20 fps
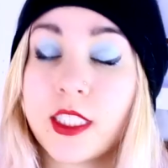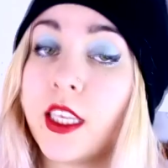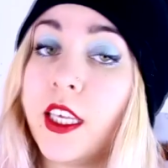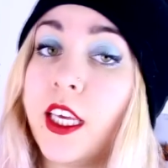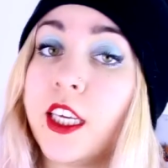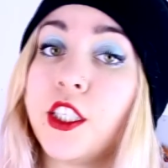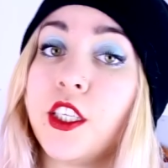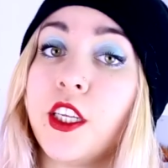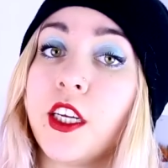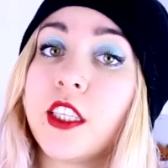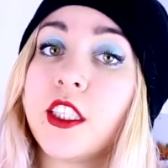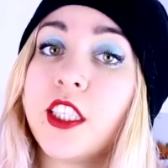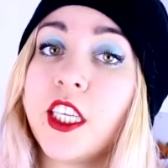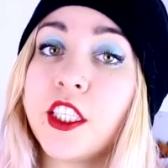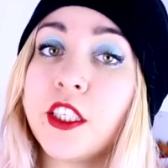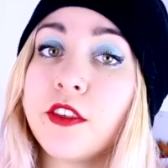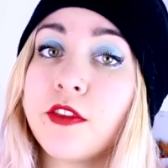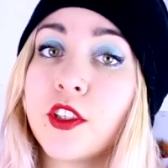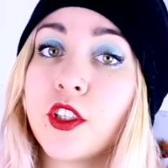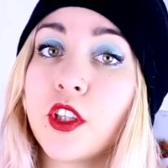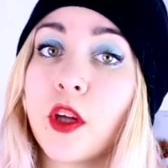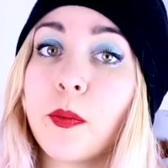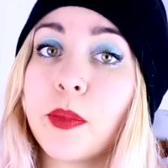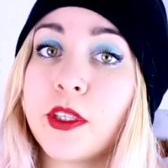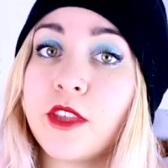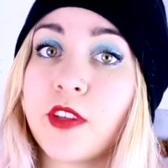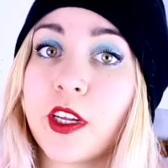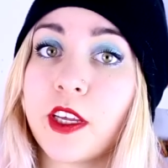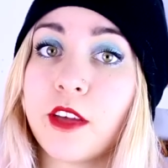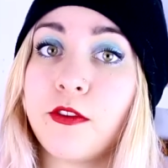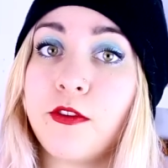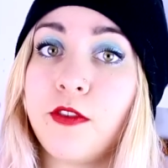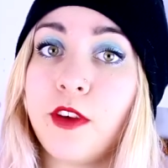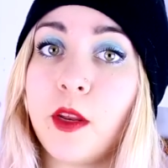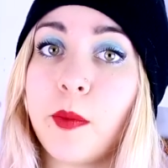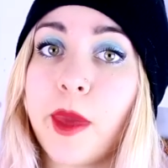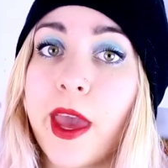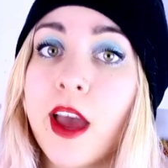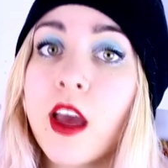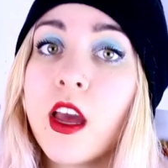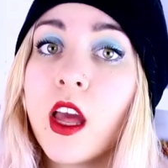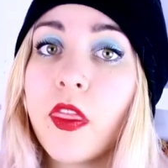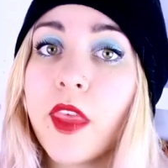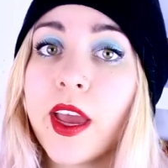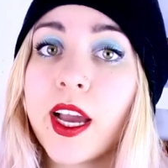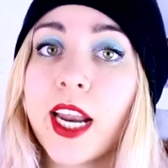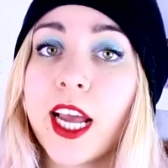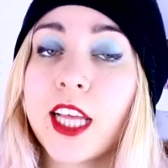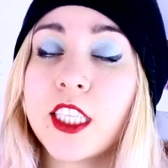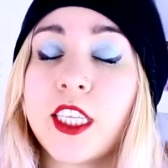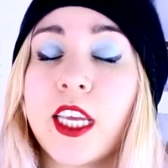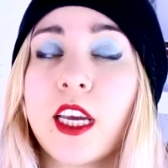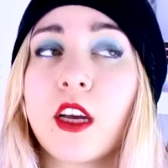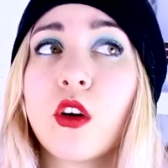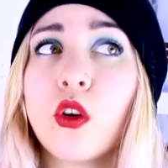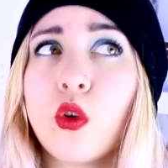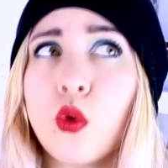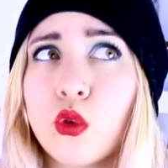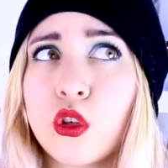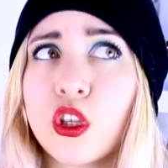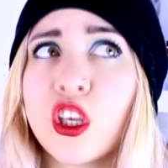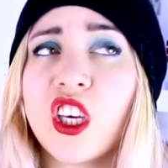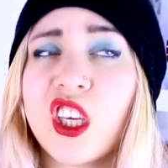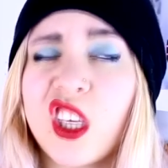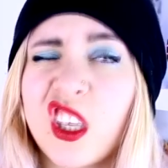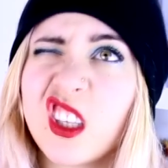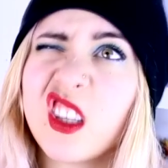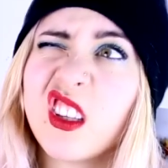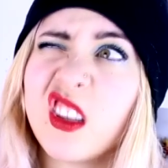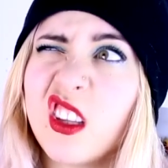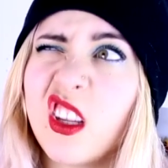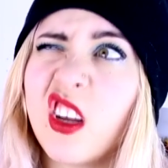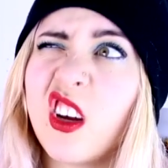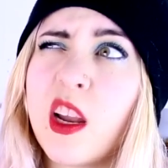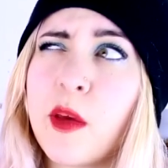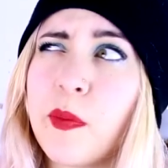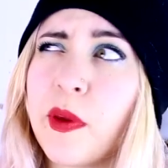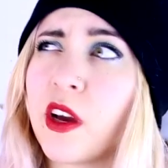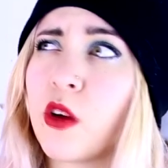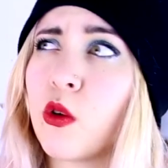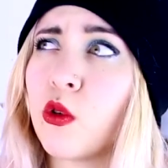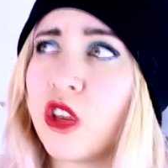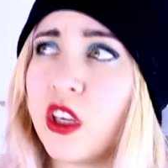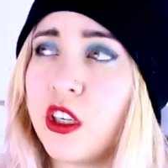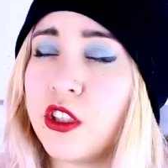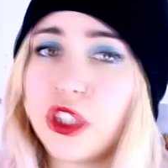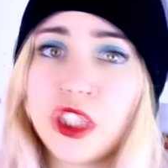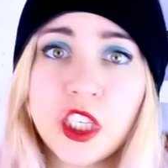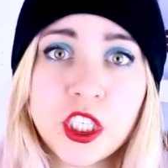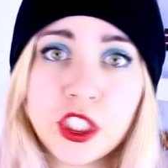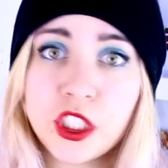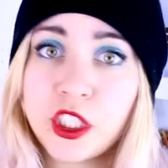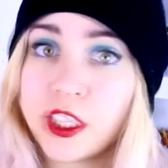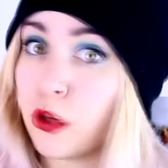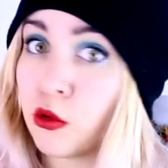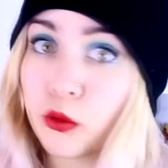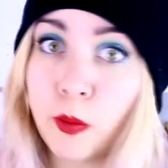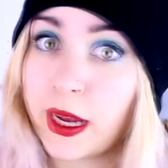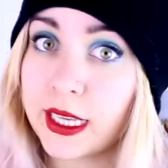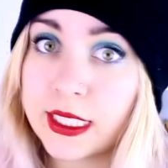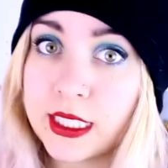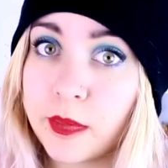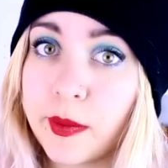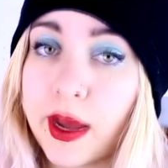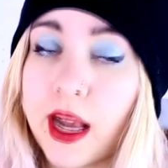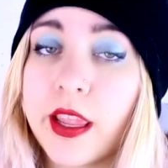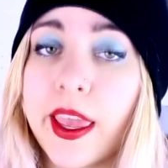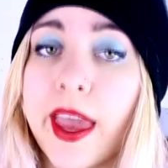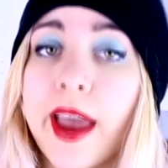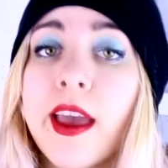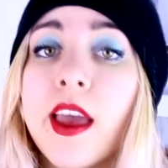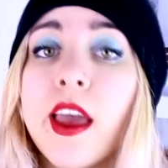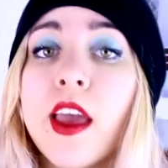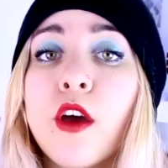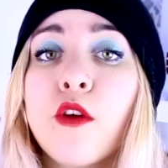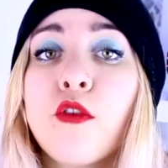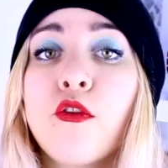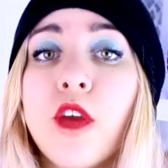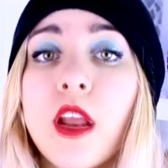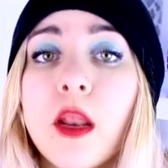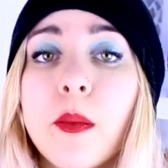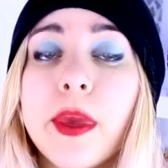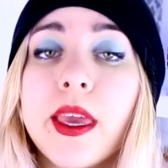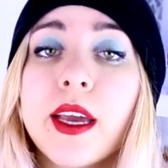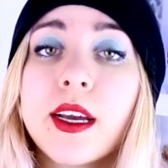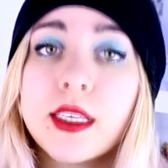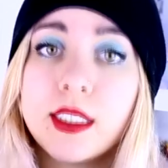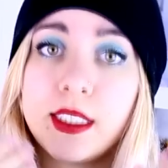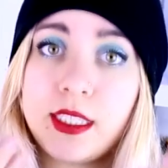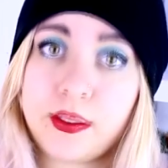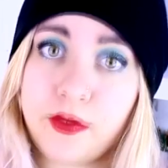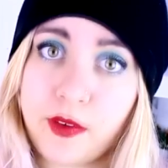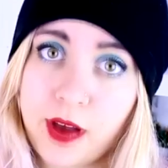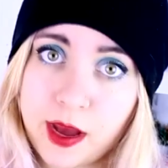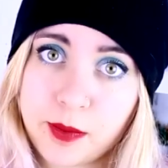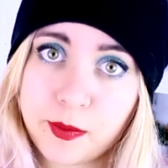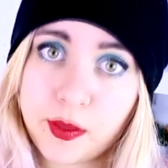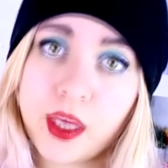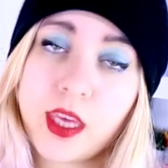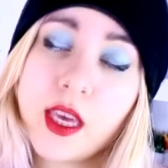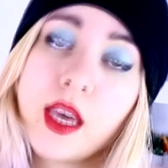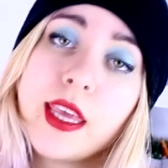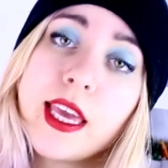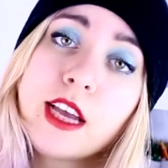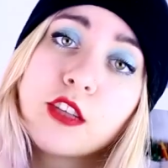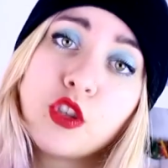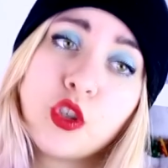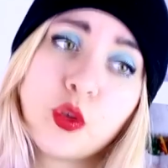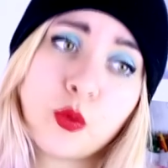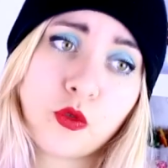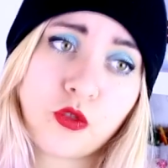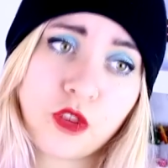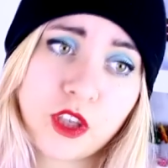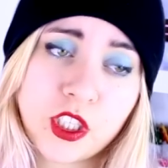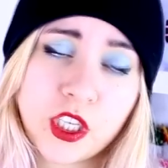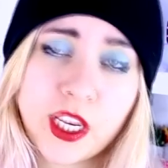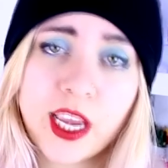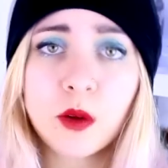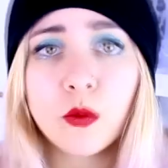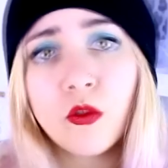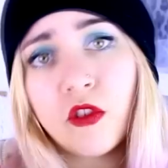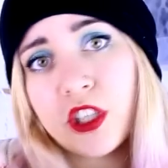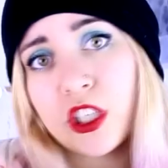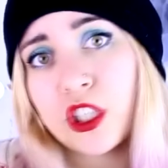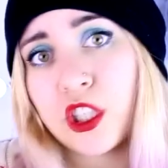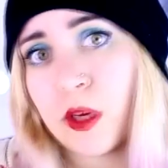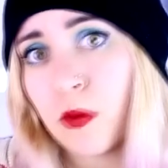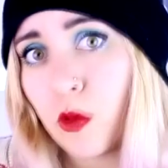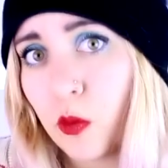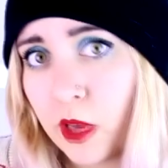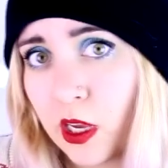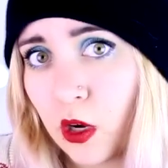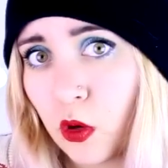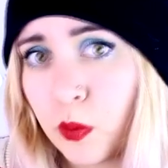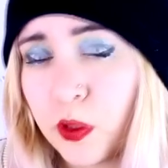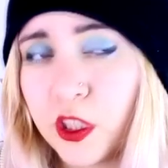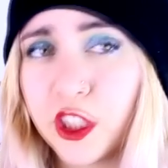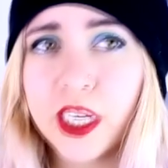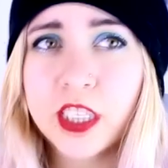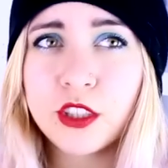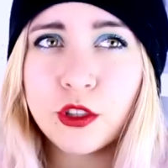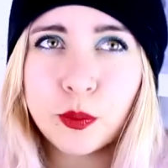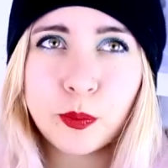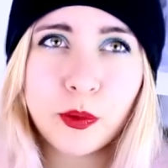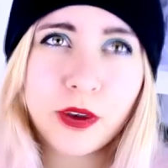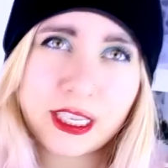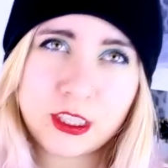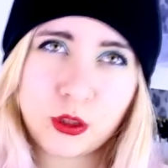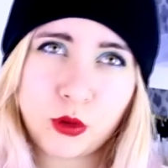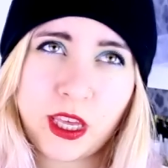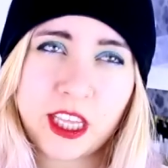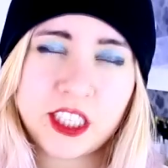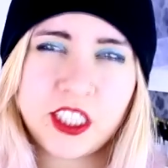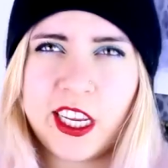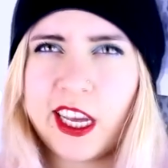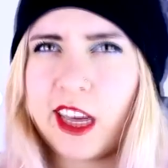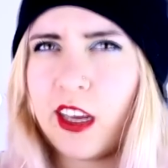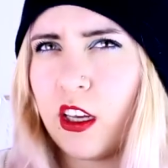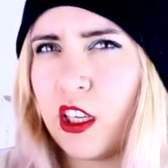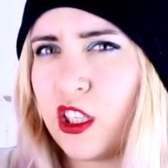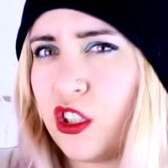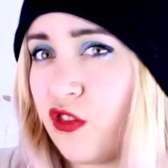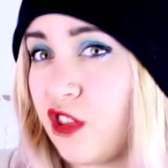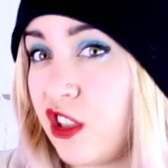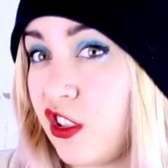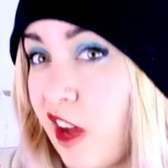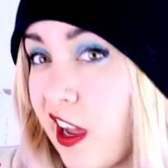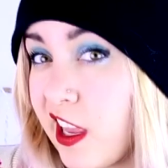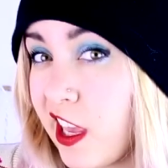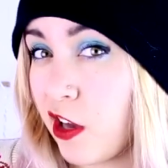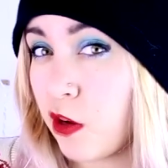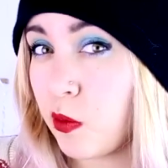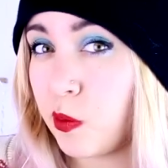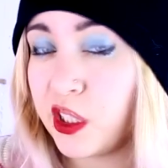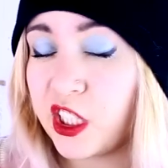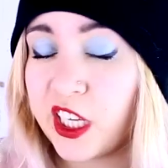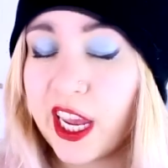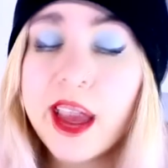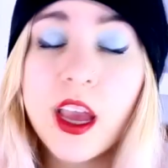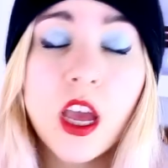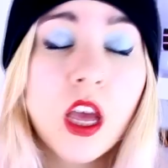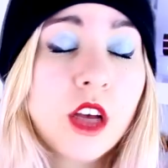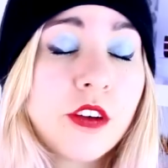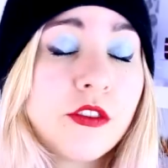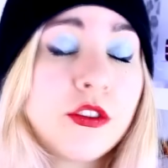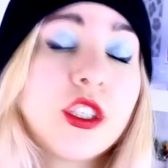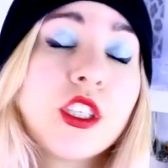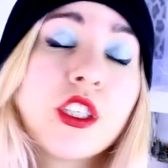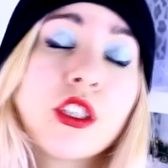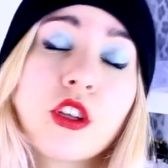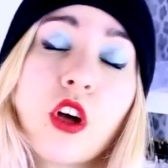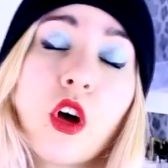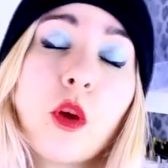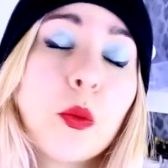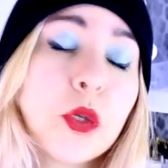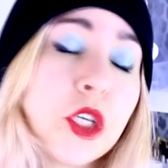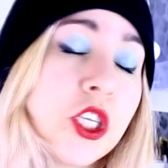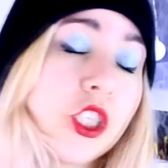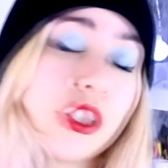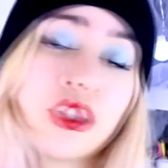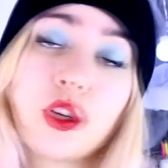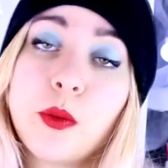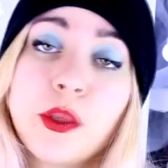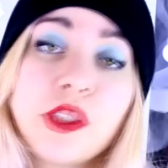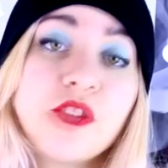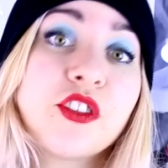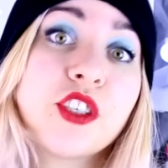Jeśli chcecie wystąpić w takim filmie, nagrajcie krótki, no lepiej krótki, 30 sekund maksymalnie, filmik z Wami, jak coś mówicie, jak mówicie czemu mnie lubicie, jak coś pokazujecie, jak jakieś wyzwanie robicie, wszystko, możecie zrobić